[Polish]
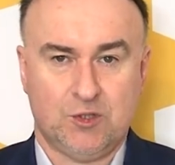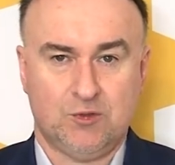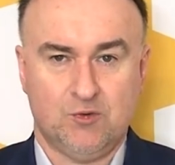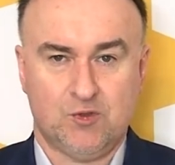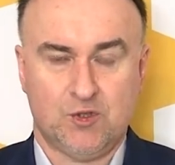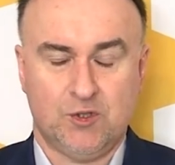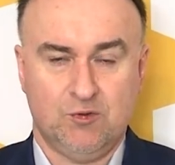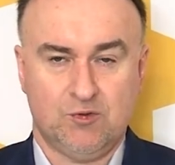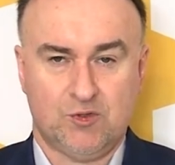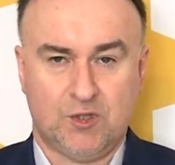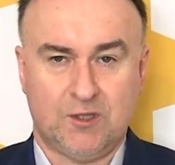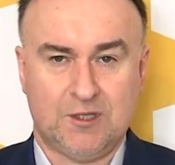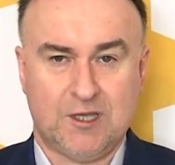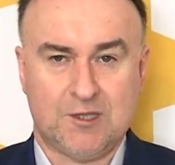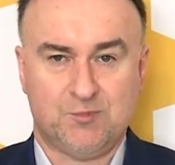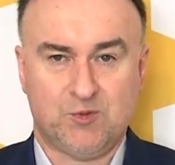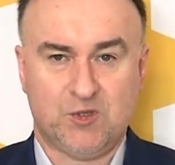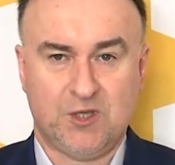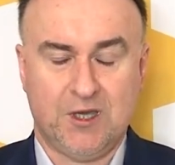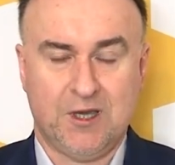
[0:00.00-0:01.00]
którzy już do
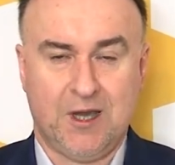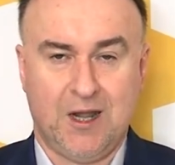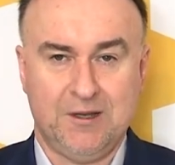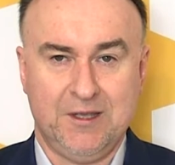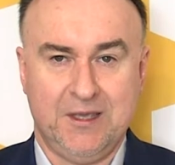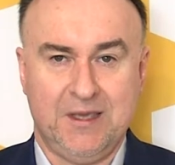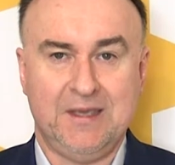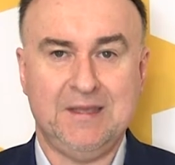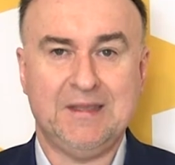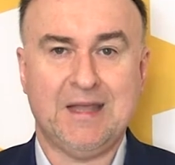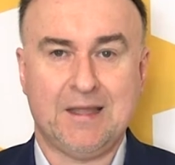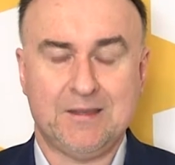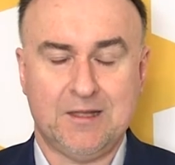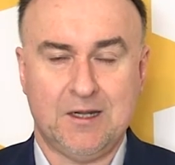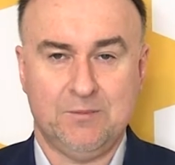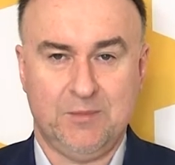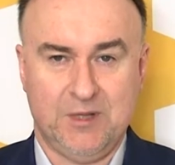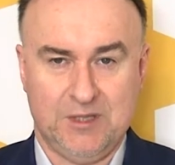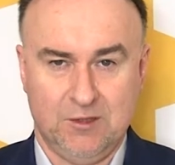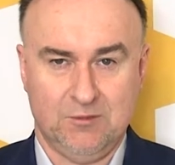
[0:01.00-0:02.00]
nas przyjechali i
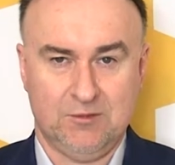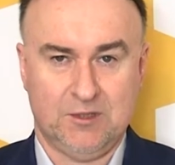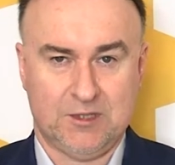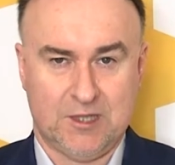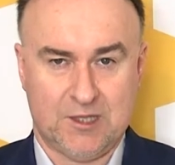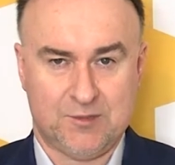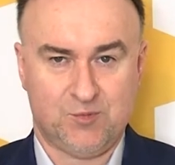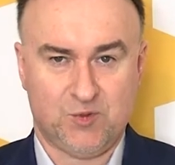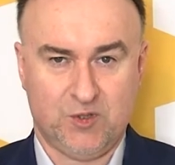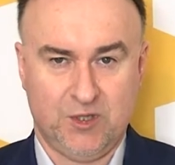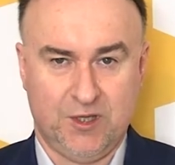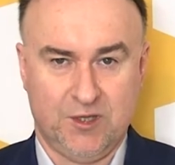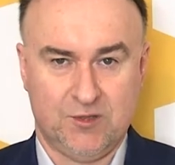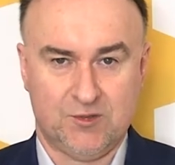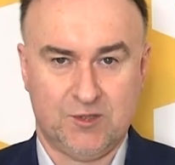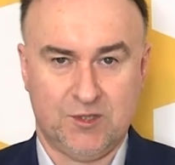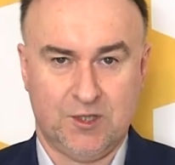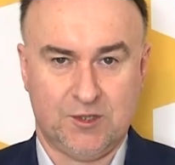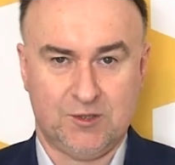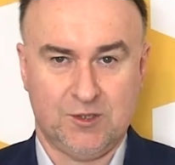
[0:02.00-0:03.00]
nadal będą do nas
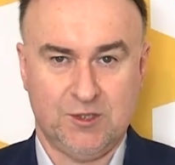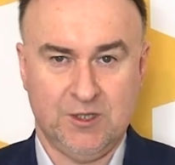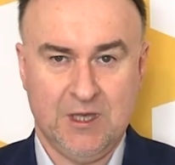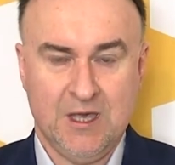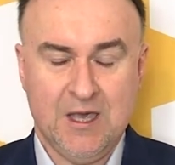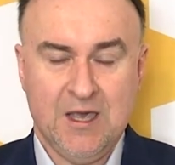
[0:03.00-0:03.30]
przyjeżdżać.